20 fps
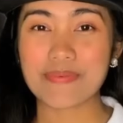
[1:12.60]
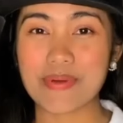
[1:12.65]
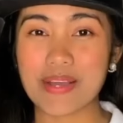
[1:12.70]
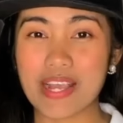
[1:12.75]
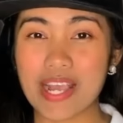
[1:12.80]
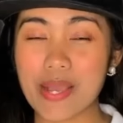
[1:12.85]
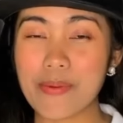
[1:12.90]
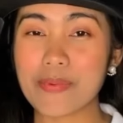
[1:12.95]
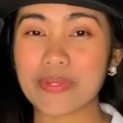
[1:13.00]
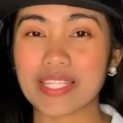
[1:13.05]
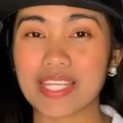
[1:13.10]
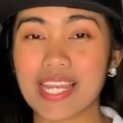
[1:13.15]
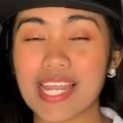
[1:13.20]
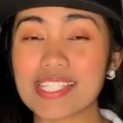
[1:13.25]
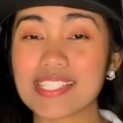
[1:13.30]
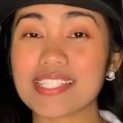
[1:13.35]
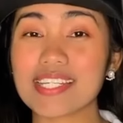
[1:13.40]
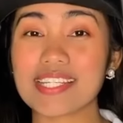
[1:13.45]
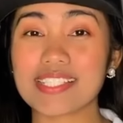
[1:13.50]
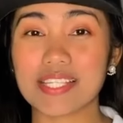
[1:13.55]
mga
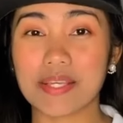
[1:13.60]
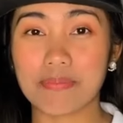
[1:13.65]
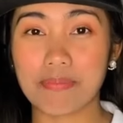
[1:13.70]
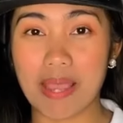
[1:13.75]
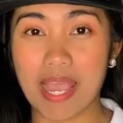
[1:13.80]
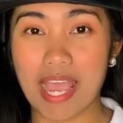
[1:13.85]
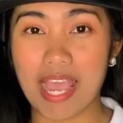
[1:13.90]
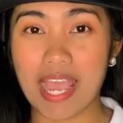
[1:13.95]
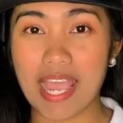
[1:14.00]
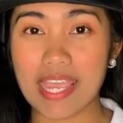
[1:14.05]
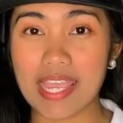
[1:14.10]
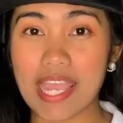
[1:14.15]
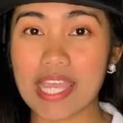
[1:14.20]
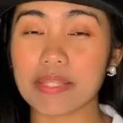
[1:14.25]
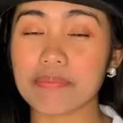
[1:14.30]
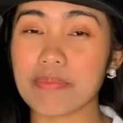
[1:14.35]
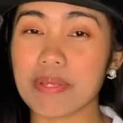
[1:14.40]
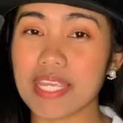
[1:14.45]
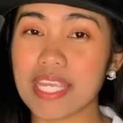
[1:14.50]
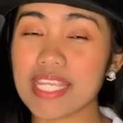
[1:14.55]
madalas na sa bahay
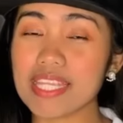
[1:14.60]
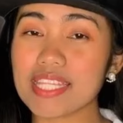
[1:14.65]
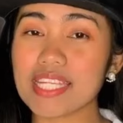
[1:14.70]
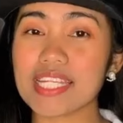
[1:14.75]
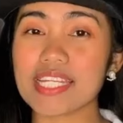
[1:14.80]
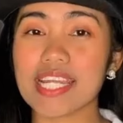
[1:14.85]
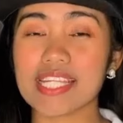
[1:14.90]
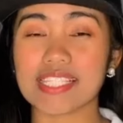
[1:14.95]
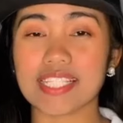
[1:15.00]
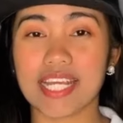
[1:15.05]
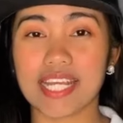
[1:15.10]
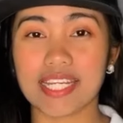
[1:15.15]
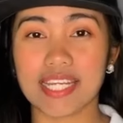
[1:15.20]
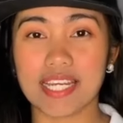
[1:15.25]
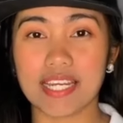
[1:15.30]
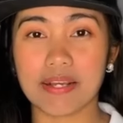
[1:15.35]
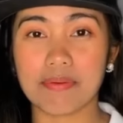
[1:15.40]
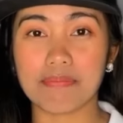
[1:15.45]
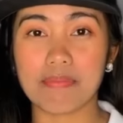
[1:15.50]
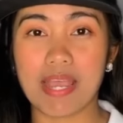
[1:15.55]
at may internet sa
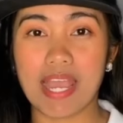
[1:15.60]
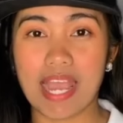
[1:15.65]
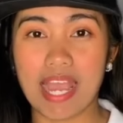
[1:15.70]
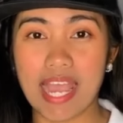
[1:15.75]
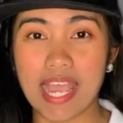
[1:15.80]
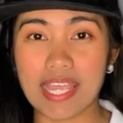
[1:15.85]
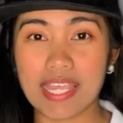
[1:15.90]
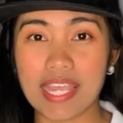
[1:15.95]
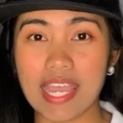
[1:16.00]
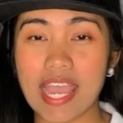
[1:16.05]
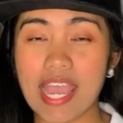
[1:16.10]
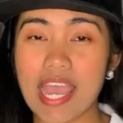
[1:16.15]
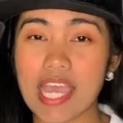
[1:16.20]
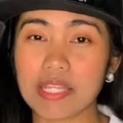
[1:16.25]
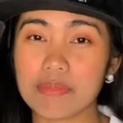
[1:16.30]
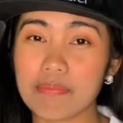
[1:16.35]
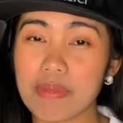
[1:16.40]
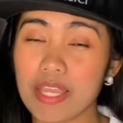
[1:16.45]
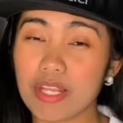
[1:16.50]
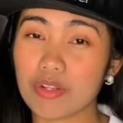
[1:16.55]
kanilang bahay
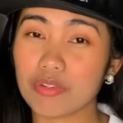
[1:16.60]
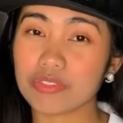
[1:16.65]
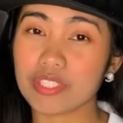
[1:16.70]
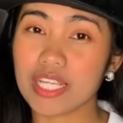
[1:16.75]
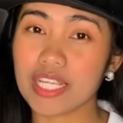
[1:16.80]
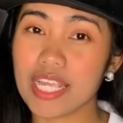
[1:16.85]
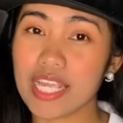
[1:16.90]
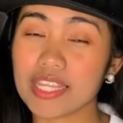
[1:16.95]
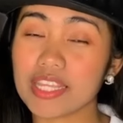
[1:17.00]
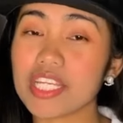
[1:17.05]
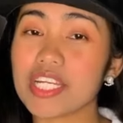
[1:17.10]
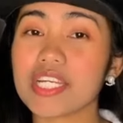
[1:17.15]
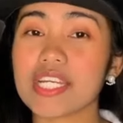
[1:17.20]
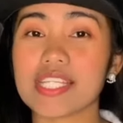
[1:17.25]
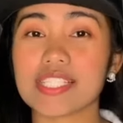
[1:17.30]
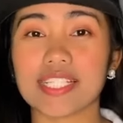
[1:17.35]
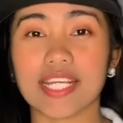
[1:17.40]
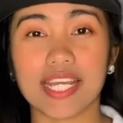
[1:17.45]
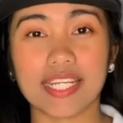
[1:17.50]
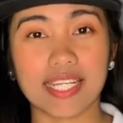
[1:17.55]
at mayroon ding
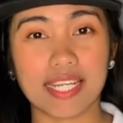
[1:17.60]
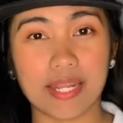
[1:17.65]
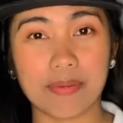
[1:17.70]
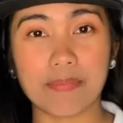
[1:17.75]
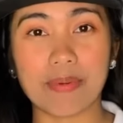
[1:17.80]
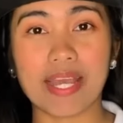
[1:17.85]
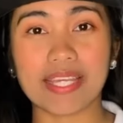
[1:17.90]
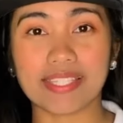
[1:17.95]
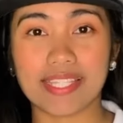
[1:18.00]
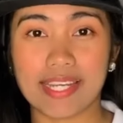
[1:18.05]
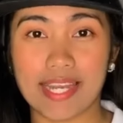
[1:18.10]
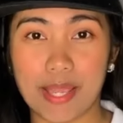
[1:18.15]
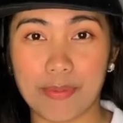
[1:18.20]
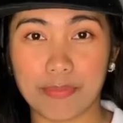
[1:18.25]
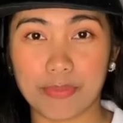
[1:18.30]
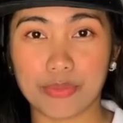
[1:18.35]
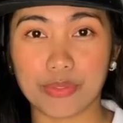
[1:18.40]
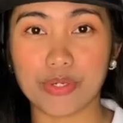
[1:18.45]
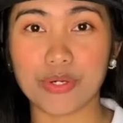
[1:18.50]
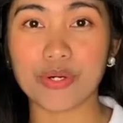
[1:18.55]
internet sa kanilang mga
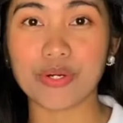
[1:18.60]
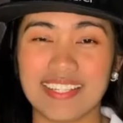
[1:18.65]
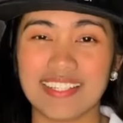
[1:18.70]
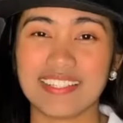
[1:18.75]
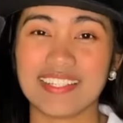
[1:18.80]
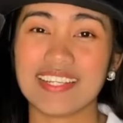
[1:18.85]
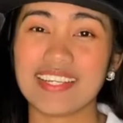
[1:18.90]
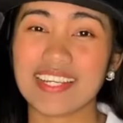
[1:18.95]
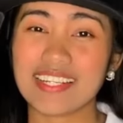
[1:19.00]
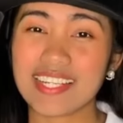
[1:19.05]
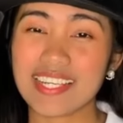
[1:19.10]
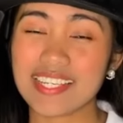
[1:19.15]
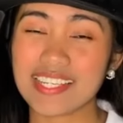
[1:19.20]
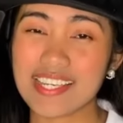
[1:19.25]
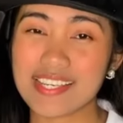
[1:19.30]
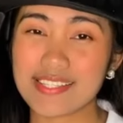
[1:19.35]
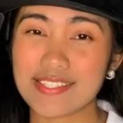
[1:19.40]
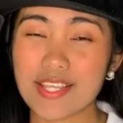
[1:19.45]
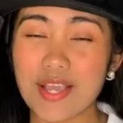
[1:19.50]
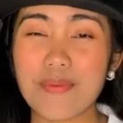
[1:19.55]
telepono na
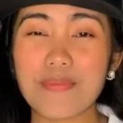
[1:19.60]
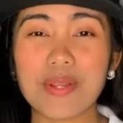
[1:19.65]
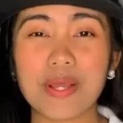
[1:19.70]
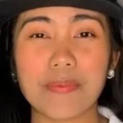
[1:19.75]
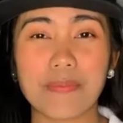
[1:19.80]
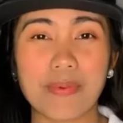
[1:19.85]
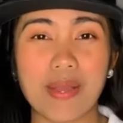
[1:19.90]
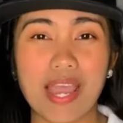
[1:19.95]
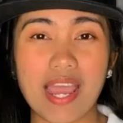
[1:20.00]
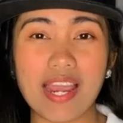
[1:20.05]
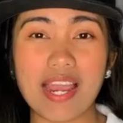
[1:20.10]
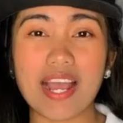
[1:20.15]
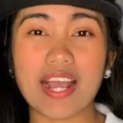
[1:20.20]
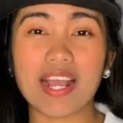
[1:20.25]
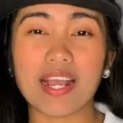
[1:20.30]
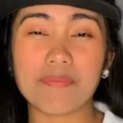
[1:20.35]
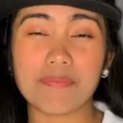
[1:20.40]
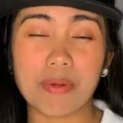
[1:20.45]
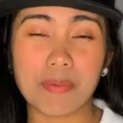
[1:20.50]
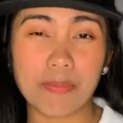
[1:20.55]
nagiging sobrang mahal
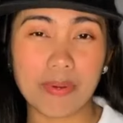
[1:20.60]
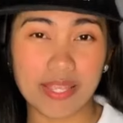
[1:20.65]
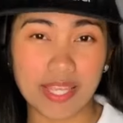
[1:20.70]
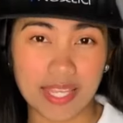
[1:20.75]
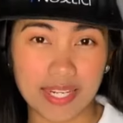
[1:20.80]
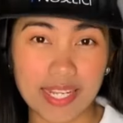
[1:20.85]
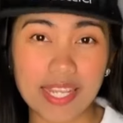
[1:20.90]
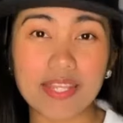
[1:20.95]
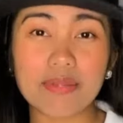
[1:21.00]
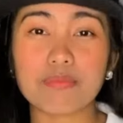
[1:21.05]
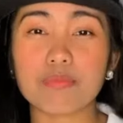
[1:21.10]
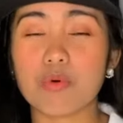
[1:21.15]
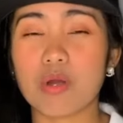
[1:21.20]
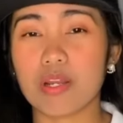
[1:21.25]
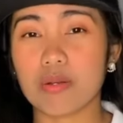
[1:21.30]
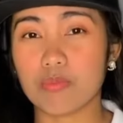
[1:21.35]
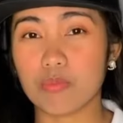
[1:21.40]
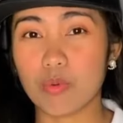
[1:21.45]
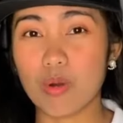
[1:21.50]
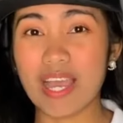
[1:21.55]
ang babayarin
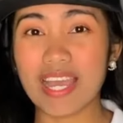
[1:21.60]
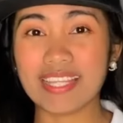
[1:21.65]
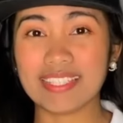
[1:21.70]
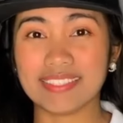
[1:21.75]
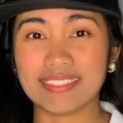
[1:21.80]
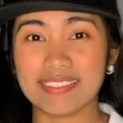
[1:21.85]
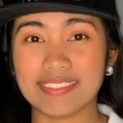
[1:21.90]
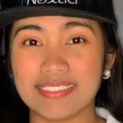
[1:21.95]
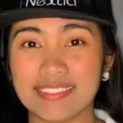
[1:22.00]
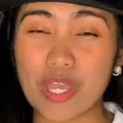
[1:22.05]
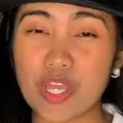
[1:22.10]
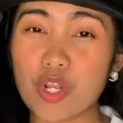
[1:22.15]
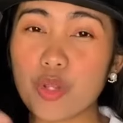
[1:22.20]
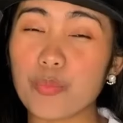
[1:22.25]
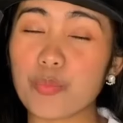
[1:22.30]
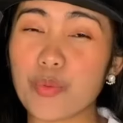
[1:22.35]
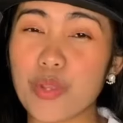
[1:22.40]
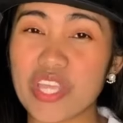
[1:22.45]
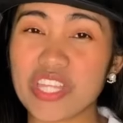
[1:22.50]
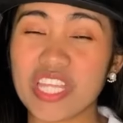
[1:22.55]
buwan-buwan.
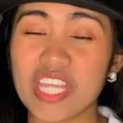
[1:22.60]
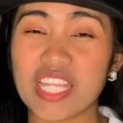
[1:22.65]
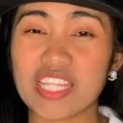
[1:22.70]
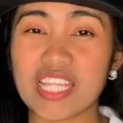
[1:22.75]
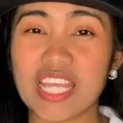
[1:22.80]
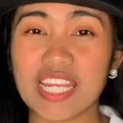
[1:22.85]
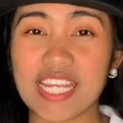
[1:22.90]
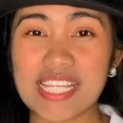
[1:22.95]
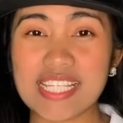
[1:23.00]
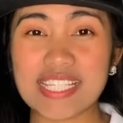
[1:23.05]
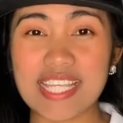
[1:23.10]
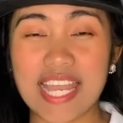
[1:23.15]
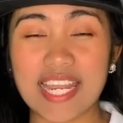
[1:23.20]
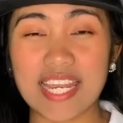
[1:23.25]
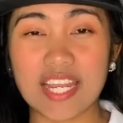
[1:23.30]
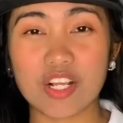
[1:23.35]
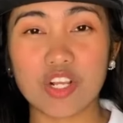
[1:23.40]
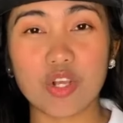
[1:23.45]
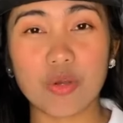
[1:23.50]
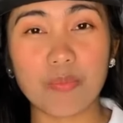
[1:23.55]
Pero pwede na rin
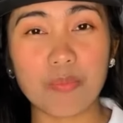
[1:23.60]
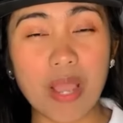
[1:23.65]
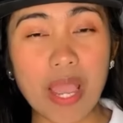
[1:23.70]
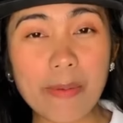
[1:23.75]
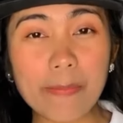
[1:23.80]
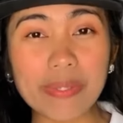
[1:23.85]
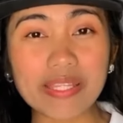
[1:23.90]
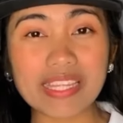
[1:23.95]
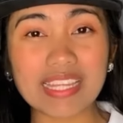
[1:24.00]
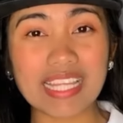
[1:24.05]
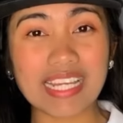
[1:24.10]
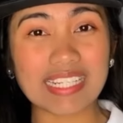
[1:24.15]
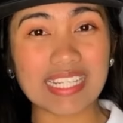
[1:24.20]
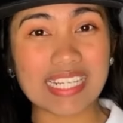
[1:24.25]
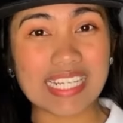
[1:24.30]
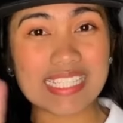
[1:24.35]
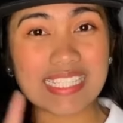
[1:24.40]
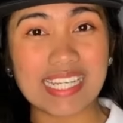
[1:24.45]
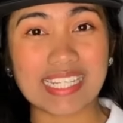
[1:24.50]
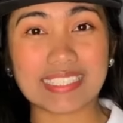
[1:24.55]
sanang gumamit lang
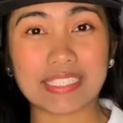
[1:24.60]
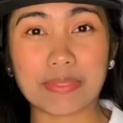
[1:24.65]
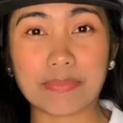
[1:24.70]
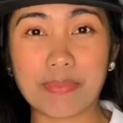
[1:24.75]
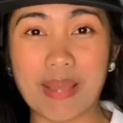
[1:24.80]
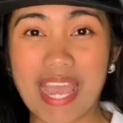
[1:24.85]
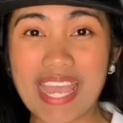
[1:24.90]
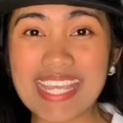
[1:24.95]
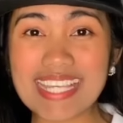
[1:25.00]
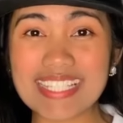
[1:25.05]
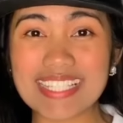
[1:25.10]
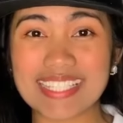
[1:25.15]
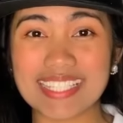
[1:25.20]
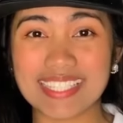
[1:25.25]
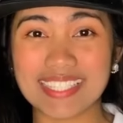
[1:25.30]
ng isang device